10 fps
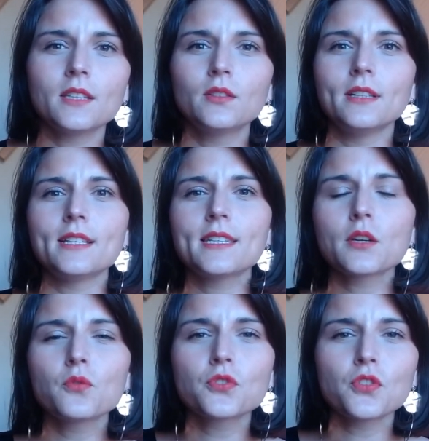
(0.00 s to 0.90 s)
les
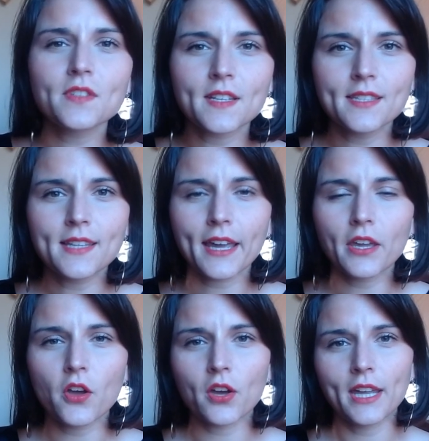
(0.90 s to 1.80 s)
circonstances
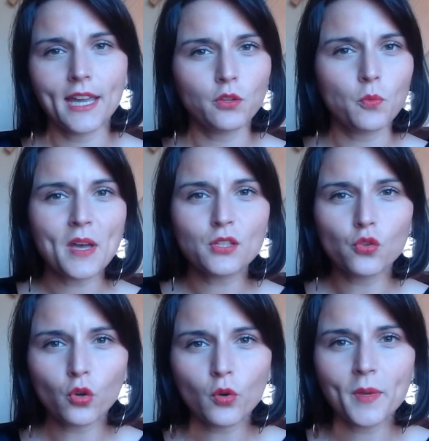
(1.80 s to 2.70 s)
extérieures et à ne pas se
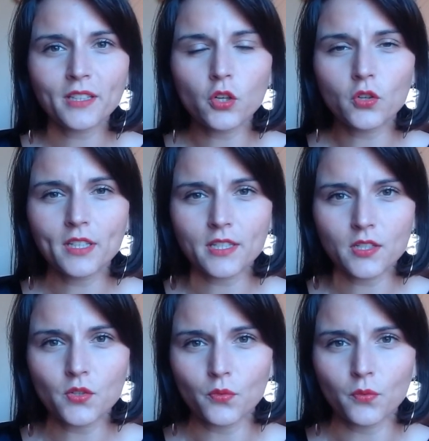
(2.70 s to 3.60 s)
remettre en
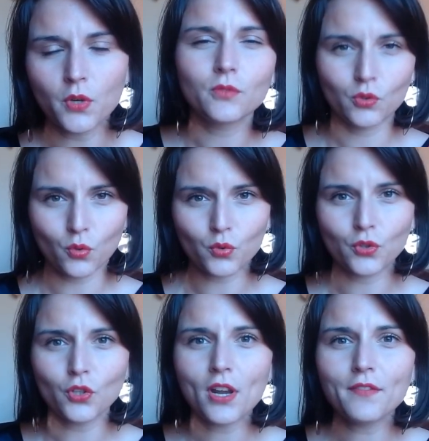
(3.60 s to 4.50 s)
question.
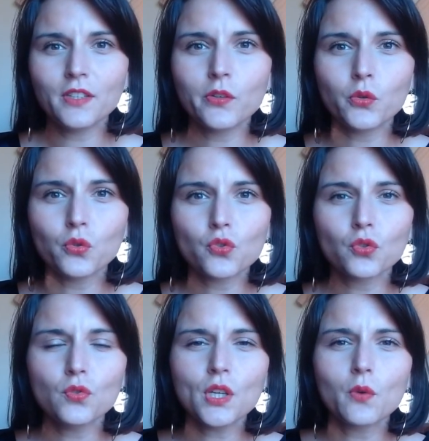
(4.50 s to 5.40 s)
Donc dans la vidéo
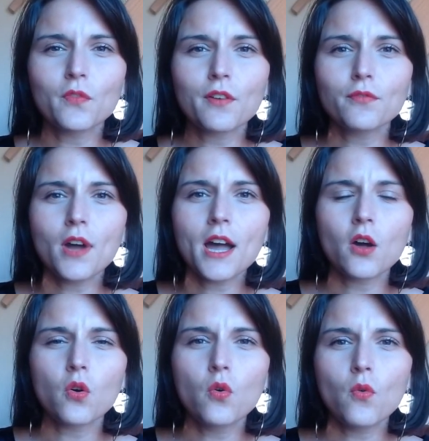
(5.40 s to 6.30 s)
d'aujourd'hui, on va voir
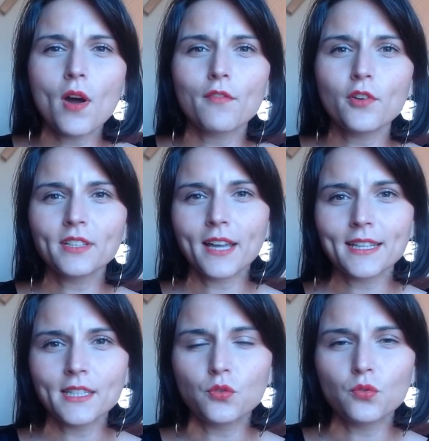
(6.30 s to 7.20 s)
en quoi votre
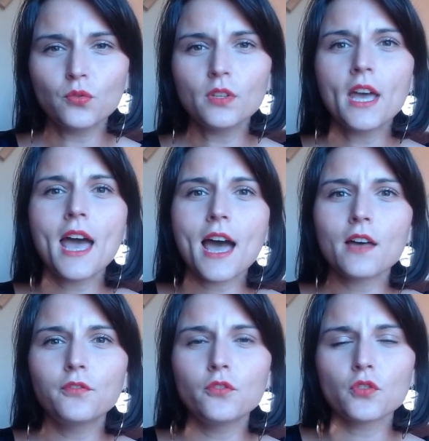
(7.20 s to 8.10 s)
attitude
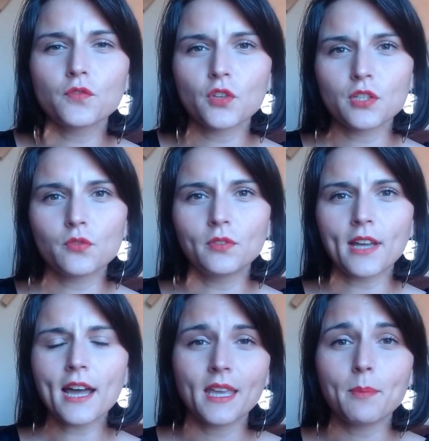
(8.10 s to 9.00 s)
influence vos résultats
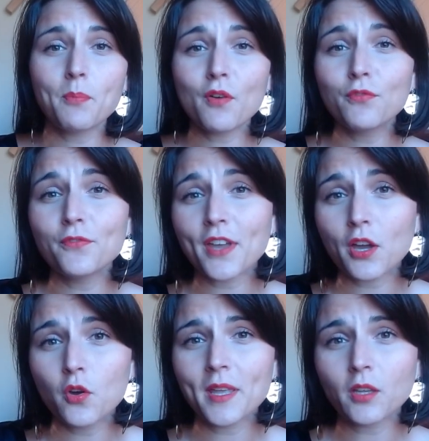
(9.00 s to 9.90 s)
et peut vous faire
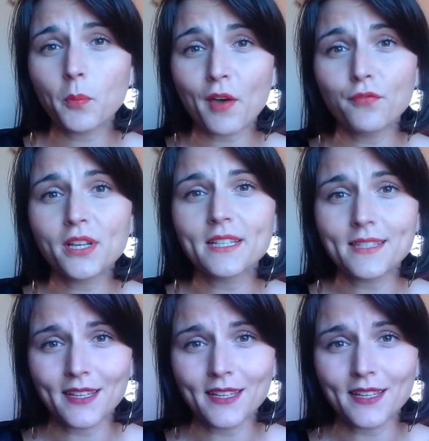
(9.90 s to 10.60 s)
commettre parfois des